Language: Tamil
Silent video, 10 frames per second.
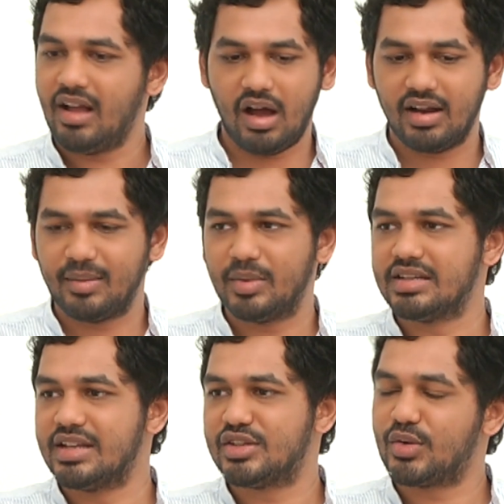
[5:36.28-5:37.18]
ஆ நம்ம
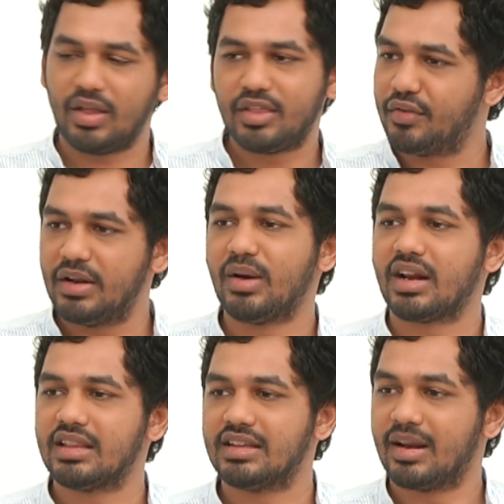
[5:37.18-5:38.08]
ஜெயிச்சிட்டோம் அந்த ஃபீல்
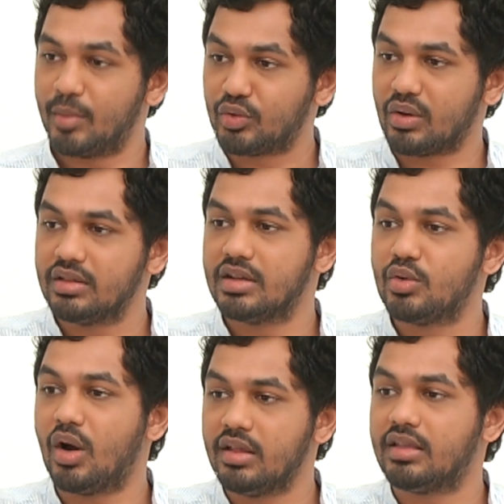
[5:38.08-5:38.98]
வராது நம்ம தொடர்ந்து
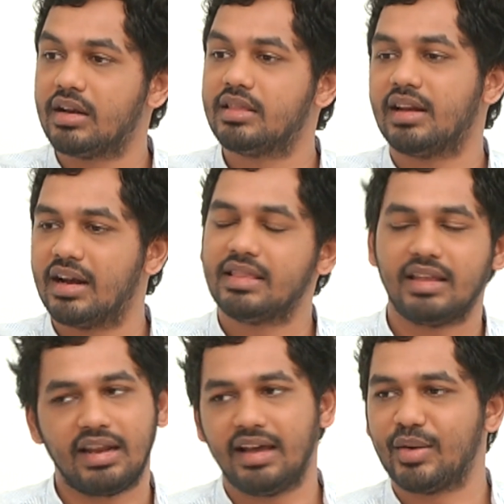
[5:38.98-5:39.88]
இன்னும் அடுத்து அடுத்து என்ன அடுத்து
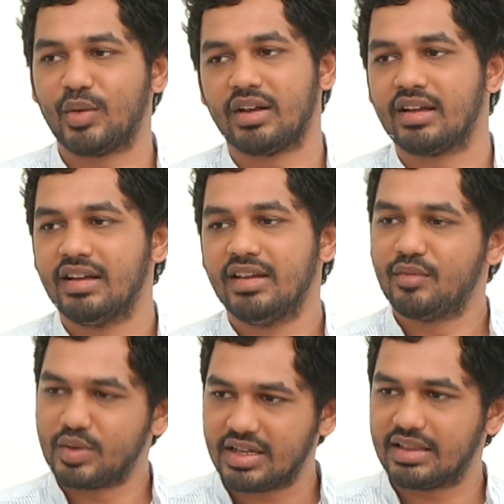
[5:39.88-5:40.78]
என்னங்கிற ஒரு
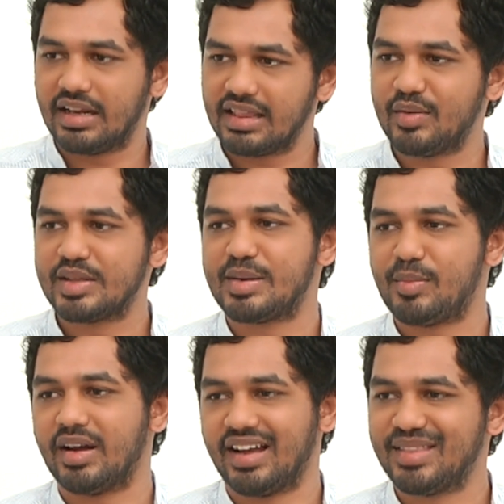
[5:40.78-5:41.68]
விஷயத்திலே தான்
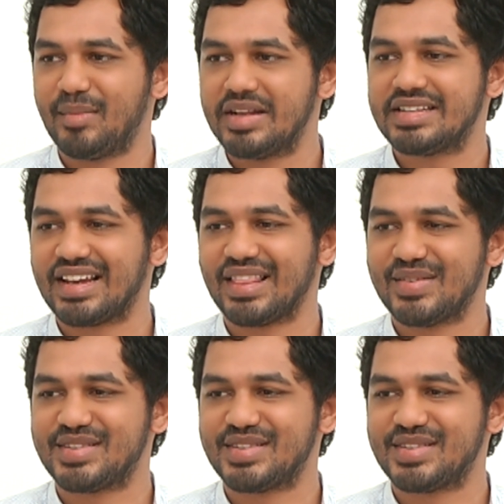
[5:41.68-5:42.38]
வச்சிருப்பாங்க அந்த மைண்ட் செட்டில் தான்